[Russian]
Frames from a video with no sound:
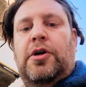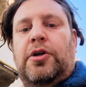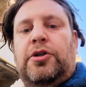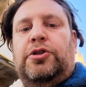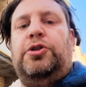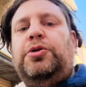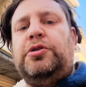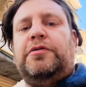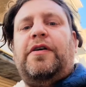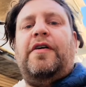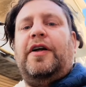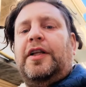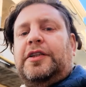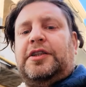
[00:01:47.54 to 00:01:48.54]

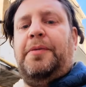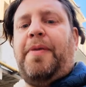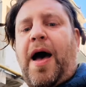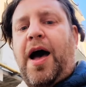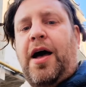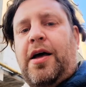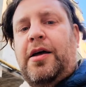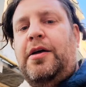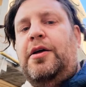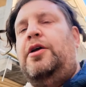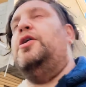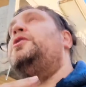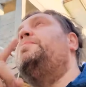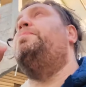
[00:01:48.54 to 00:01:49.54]
Чувствовал себя
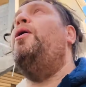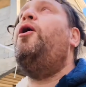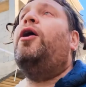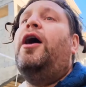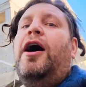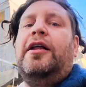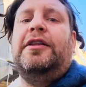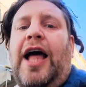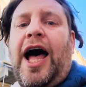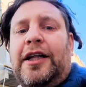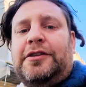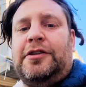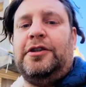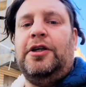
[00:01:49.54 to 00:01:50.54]
и Бога
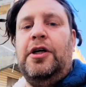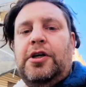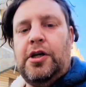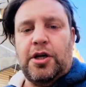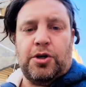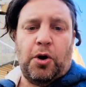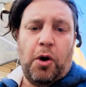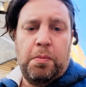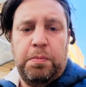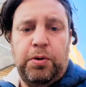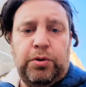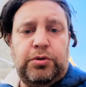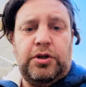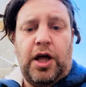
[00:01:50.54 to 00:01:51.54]
над
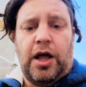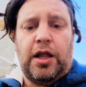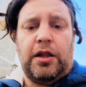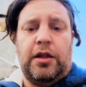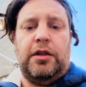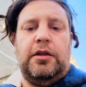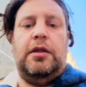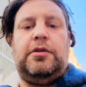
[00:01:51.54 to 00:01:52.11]
Йобудал.